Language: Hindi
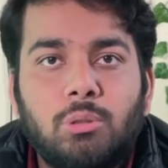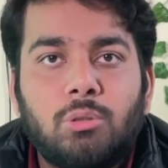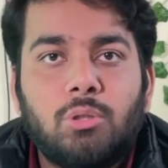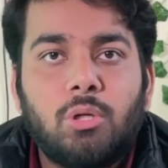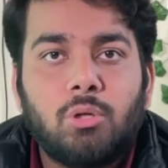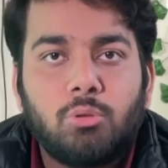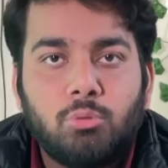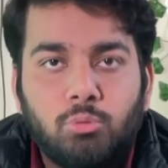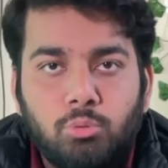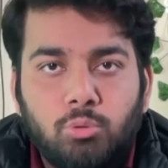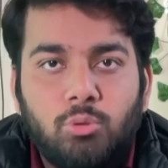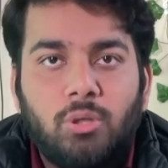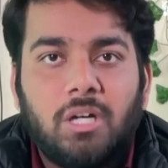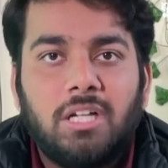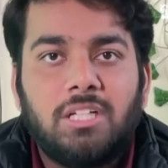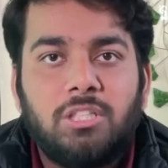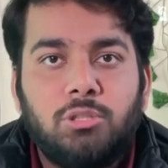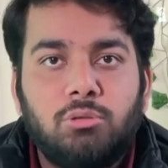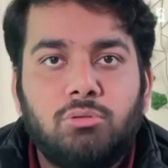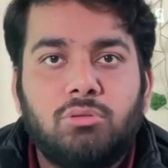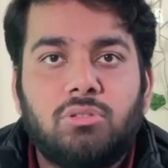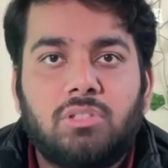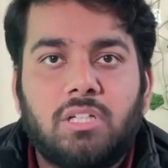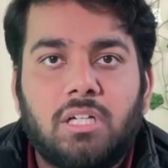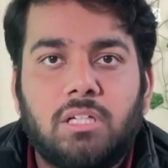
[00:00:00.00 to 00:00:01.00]
हो ना गूगल
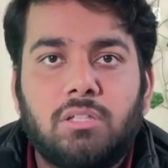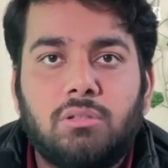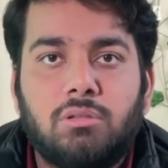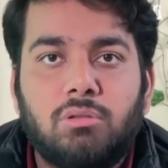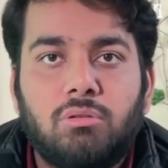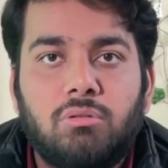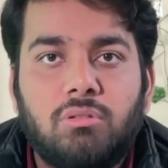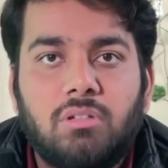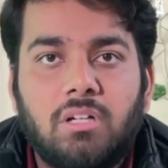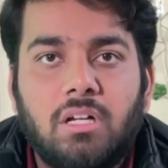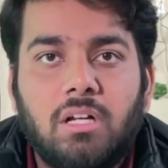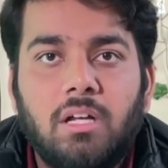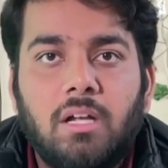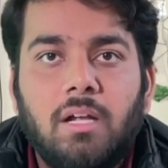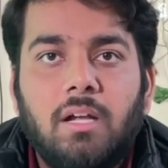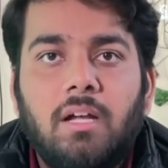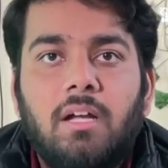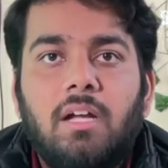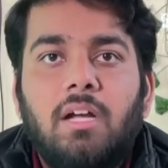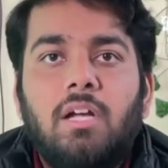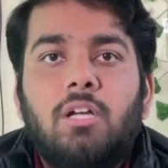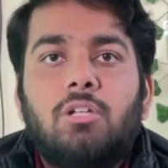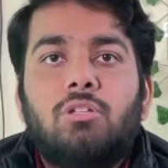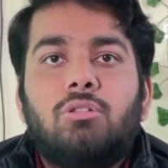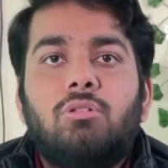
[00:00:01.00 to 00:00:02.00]
यूज़ करते हो ना
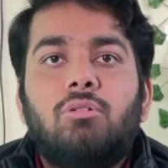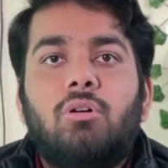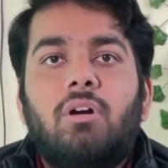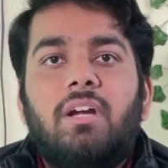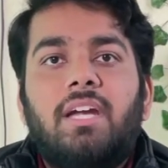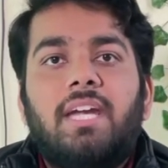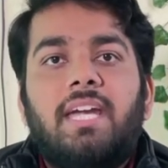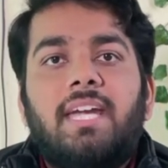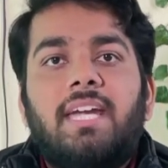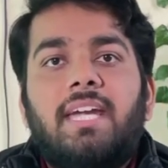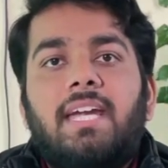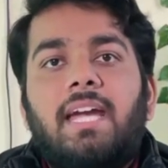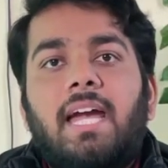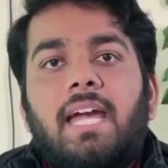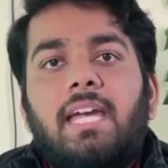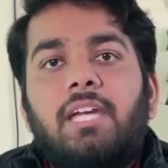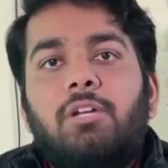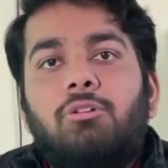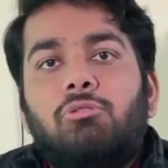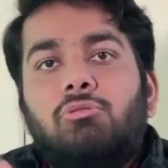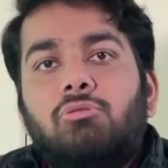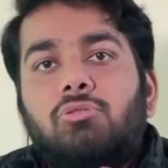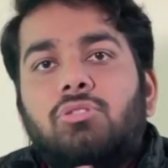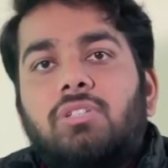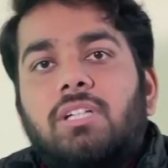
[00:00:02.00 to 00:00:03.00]
तो ए
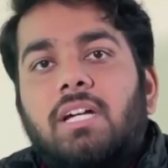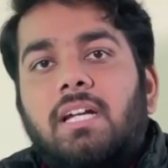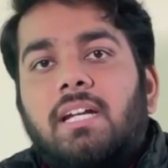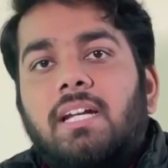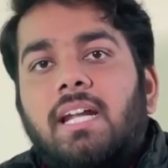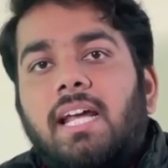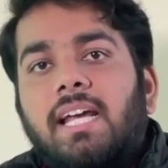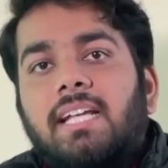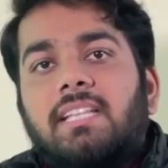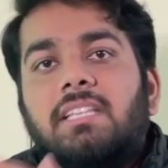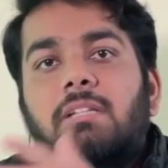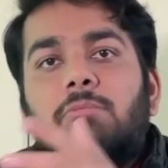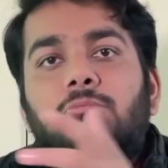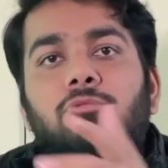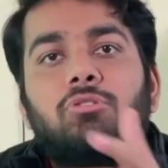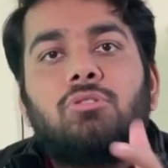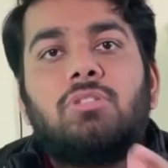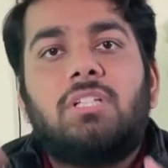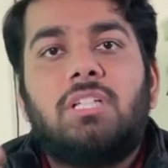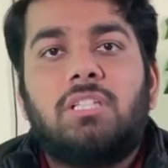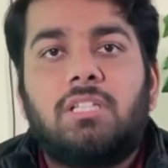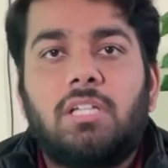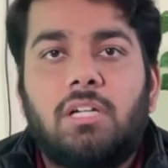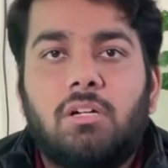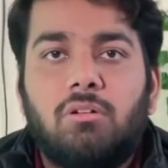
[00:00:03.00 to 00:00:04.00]
यूज़ करना एकदम
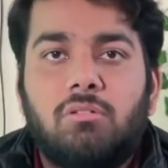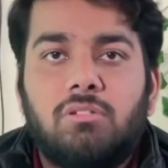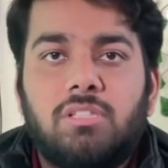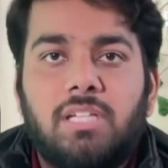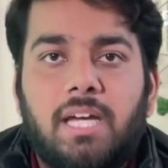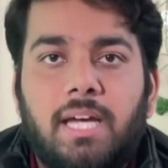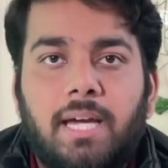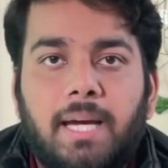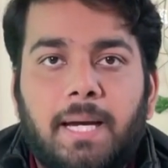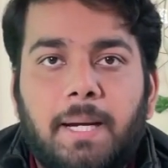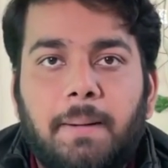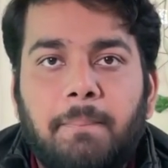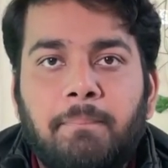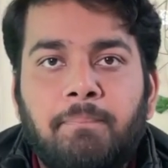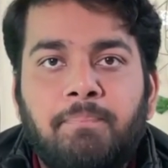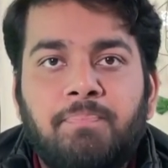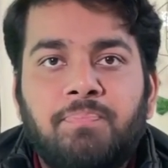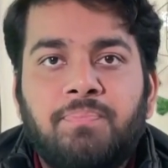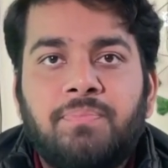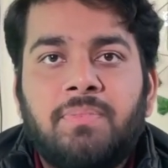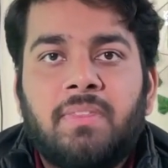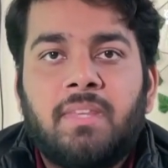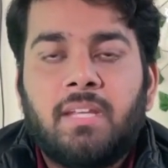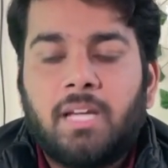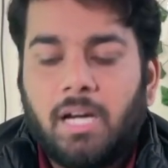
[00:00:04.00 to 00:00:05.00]
उसकी तरह हो जाएगा
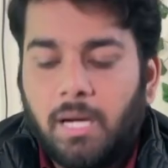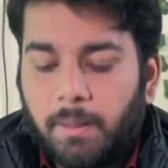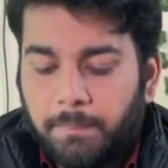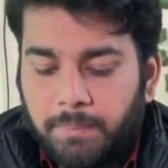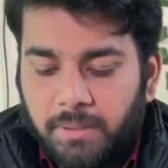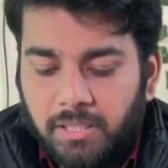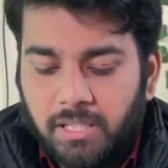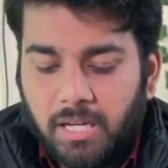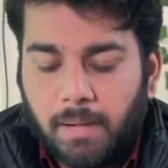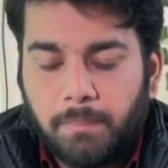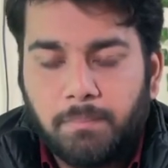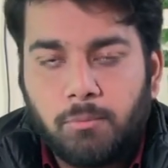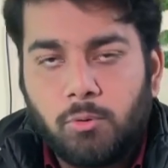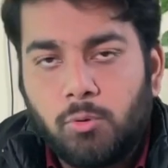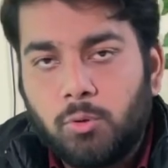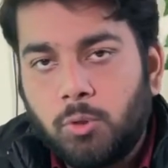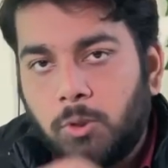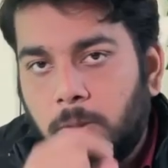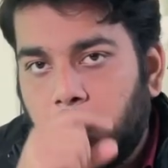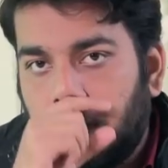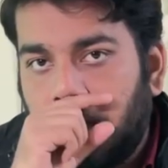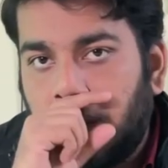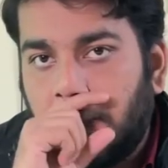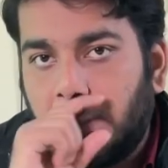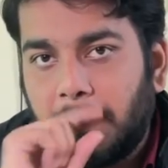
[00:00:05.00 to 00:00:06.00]
अभी आपको कुछ
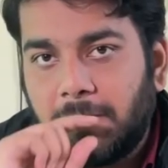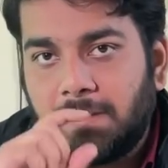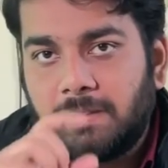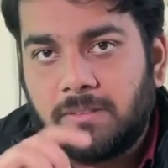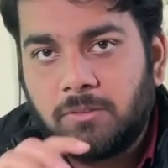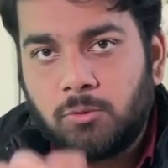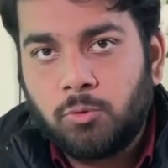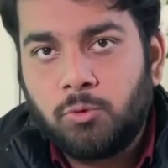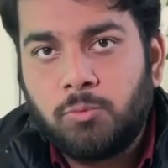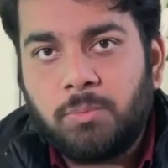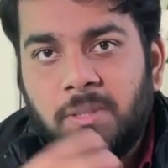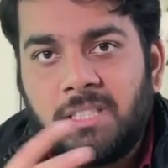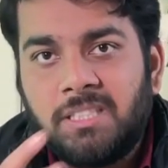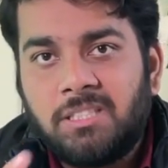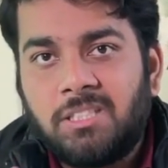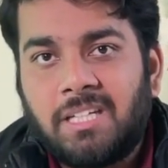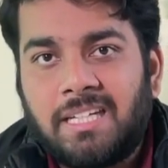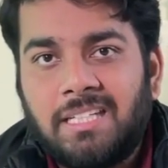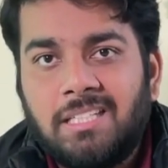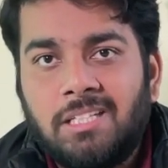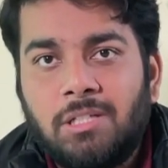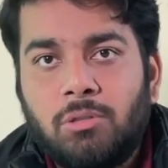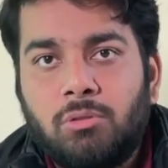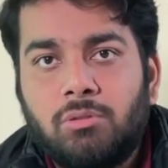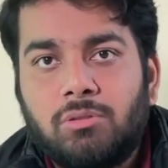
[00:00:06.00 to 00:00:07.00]
भी कुछ भी
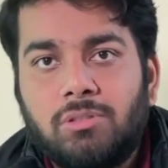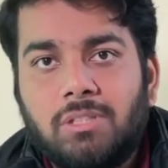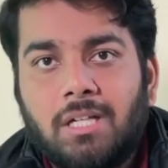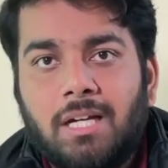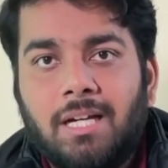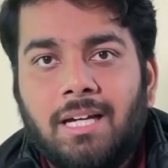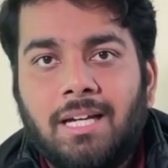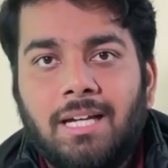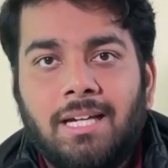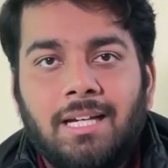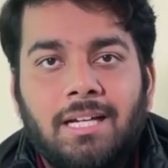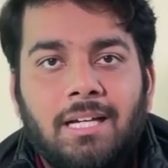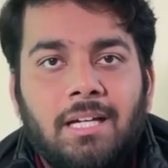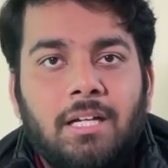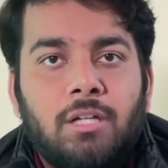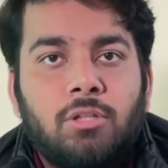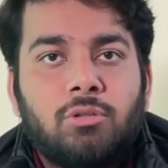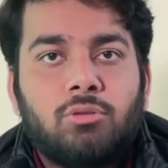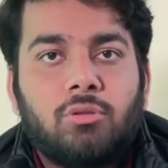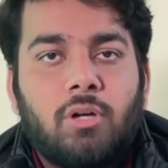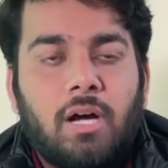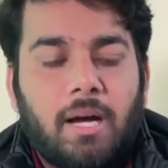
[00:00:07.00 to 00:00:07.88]
चाहिए होता है तो